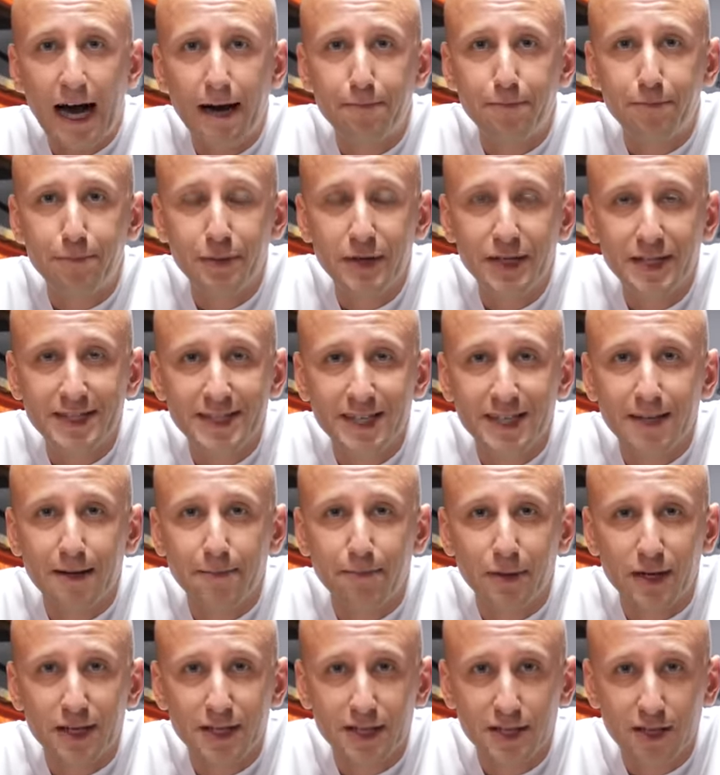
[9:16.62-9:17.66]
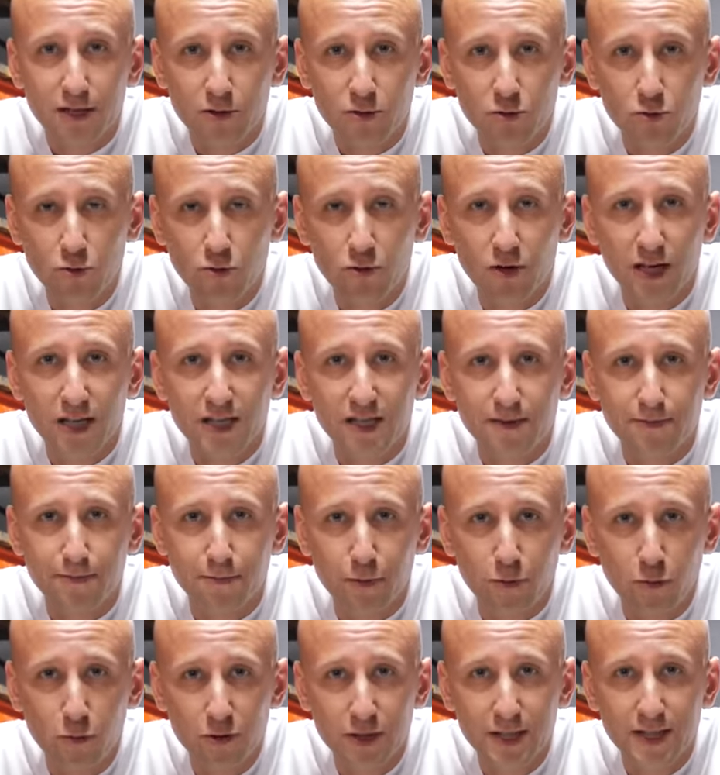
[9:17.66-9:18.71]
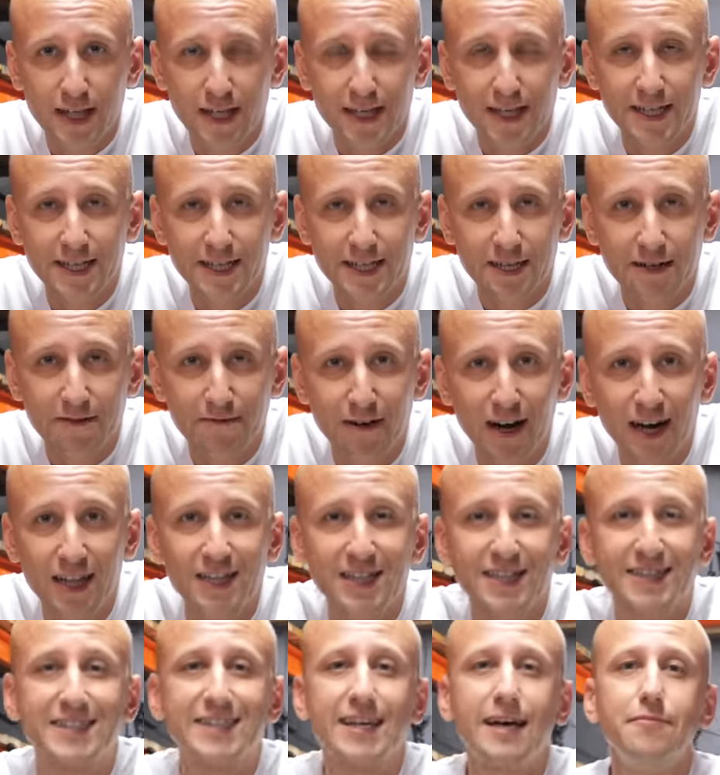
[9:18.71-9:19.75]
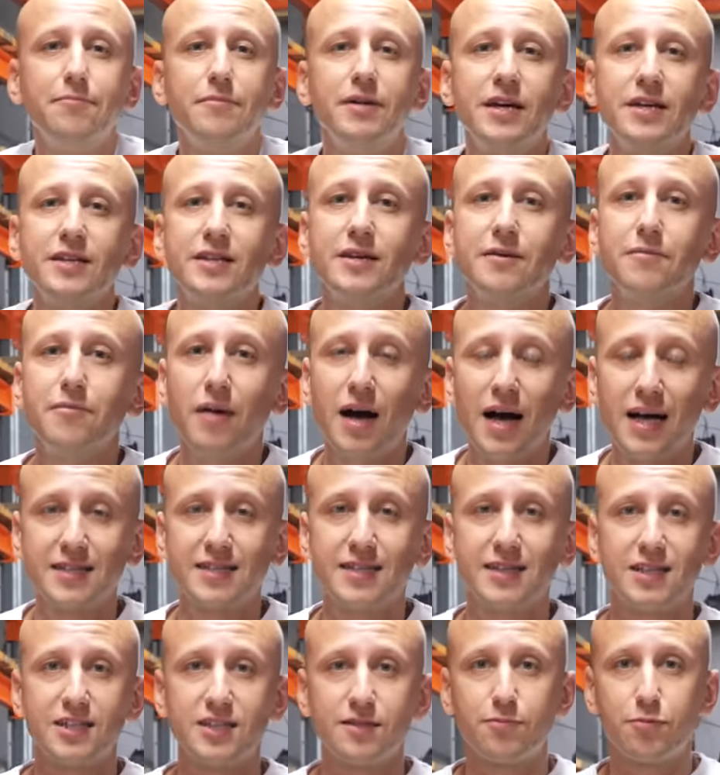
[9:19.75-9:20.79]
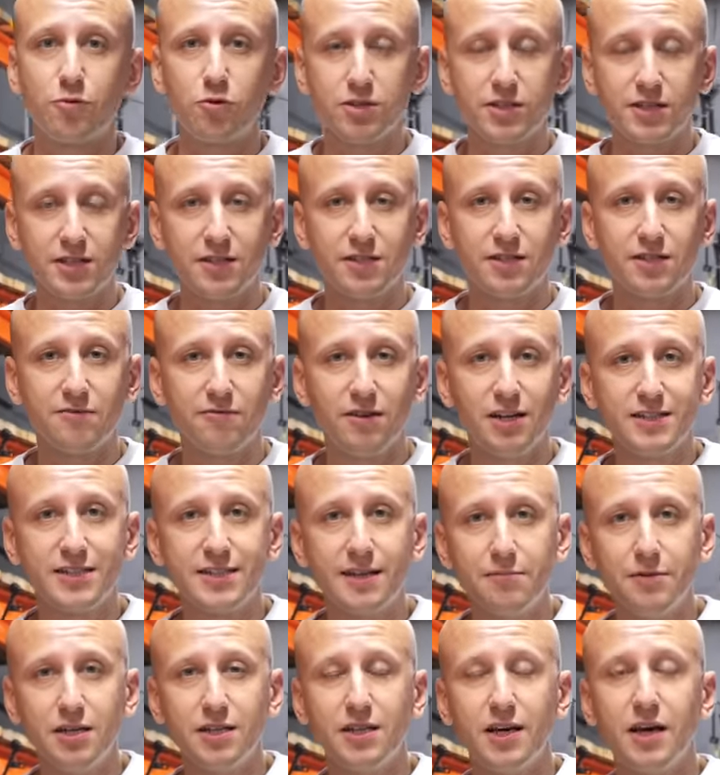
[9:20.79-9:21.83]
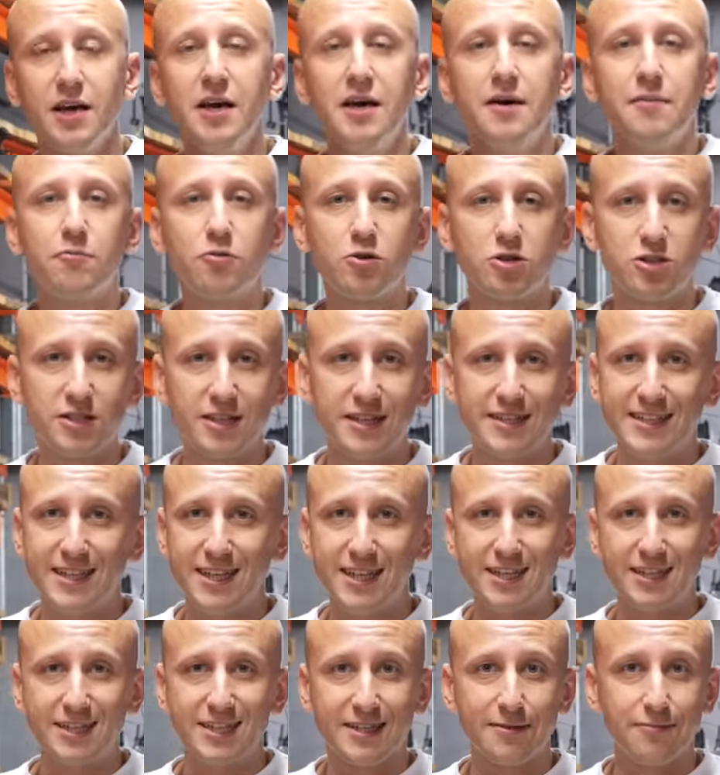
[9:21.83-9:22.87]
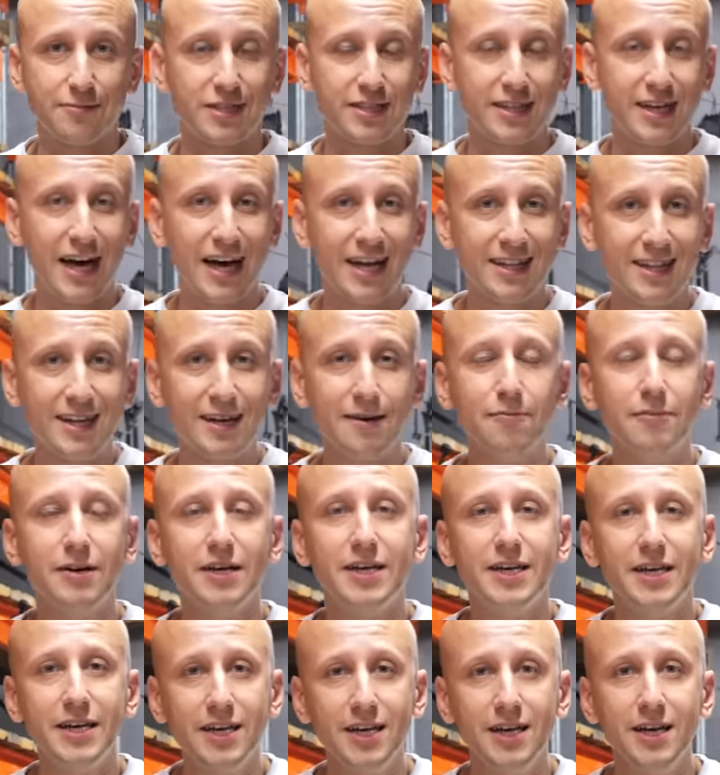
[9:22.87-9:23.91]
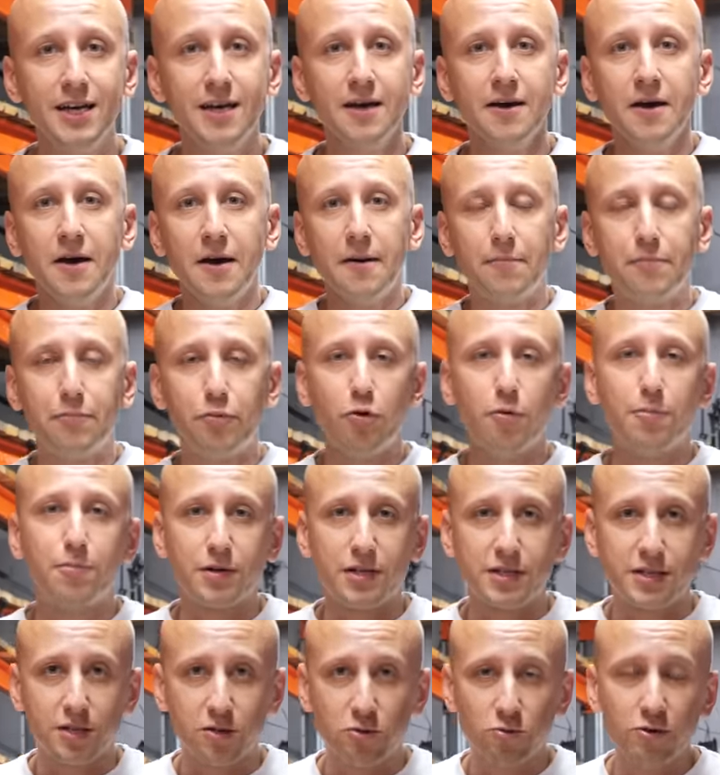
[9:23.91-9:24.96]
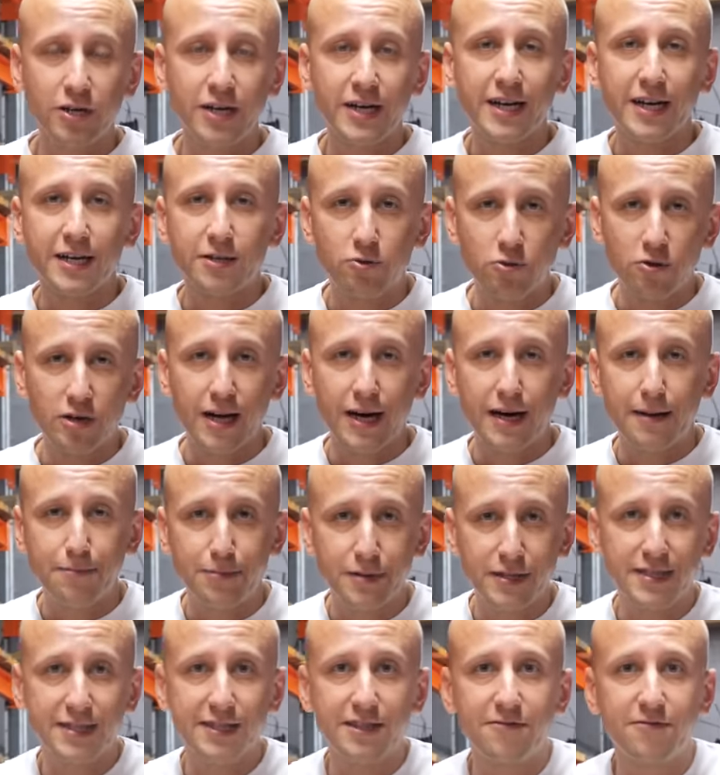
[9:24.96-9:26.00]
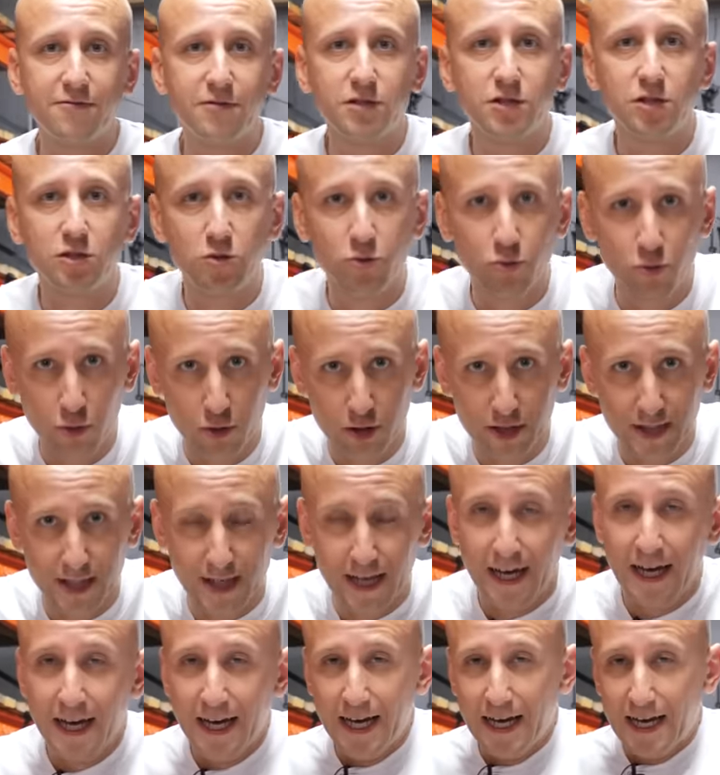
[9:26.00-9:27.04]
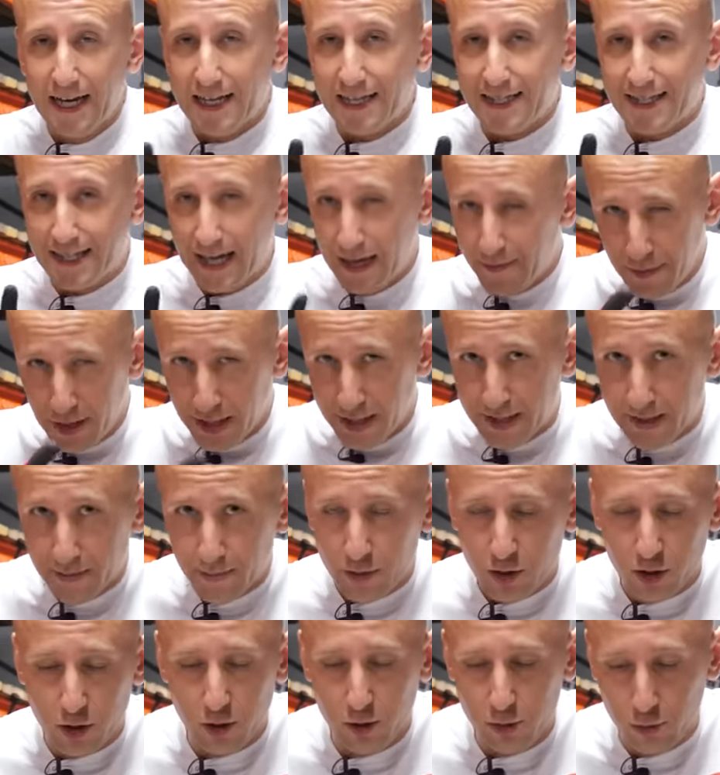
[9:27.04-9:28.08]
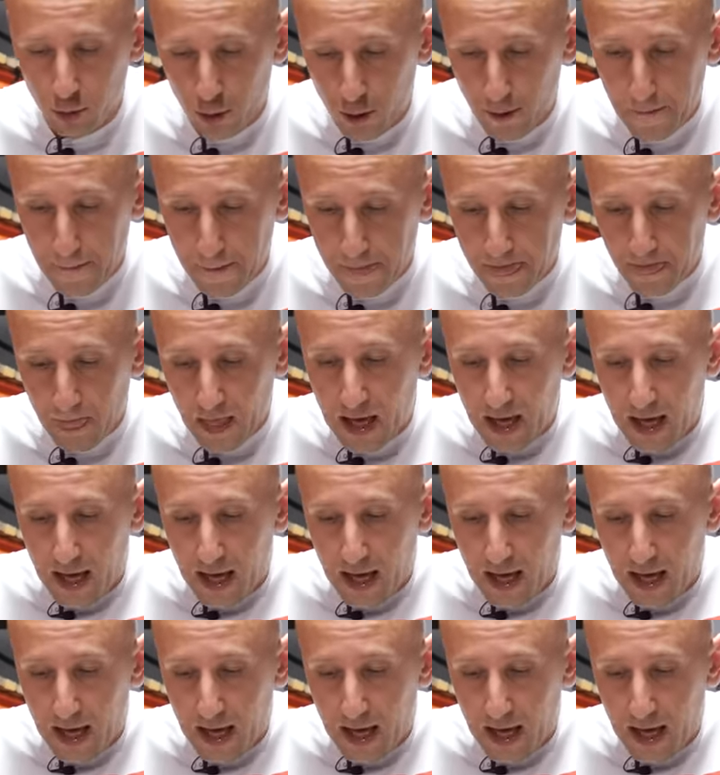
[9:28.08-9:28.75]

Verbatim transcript: описана процедура сброса интервалы замены масла. Сбросить интервал замены можно дилерским сканером или по процедуре, которая описана в инструкции. Заметим, что